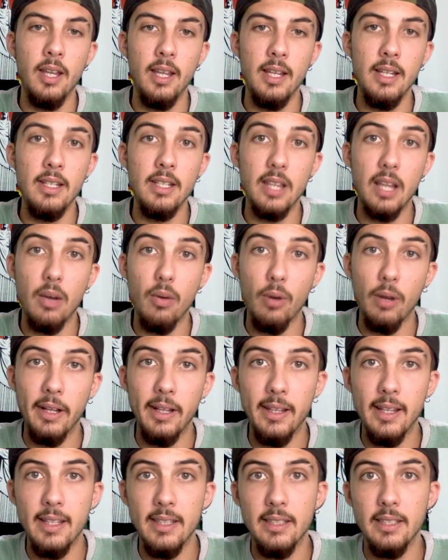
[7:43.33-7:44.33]

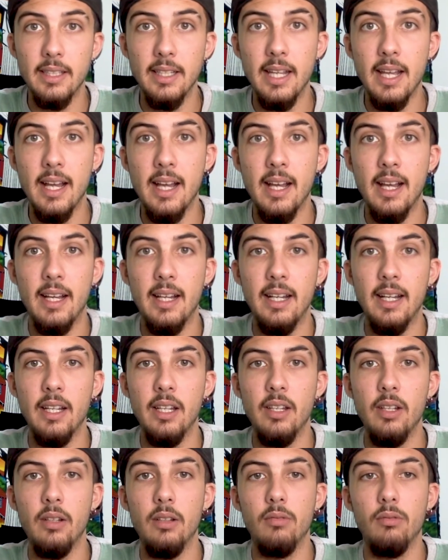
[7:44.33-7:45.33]
instauradas, ya
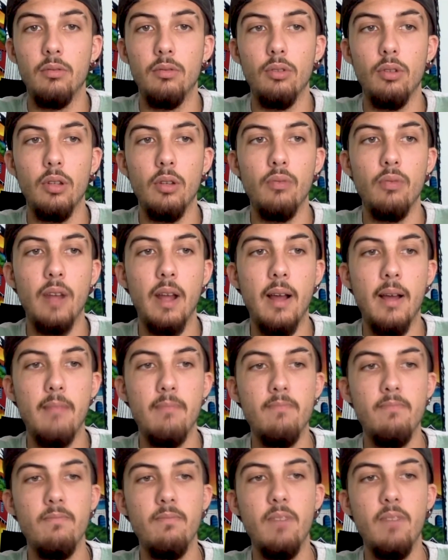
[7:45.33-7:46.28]
hay toda una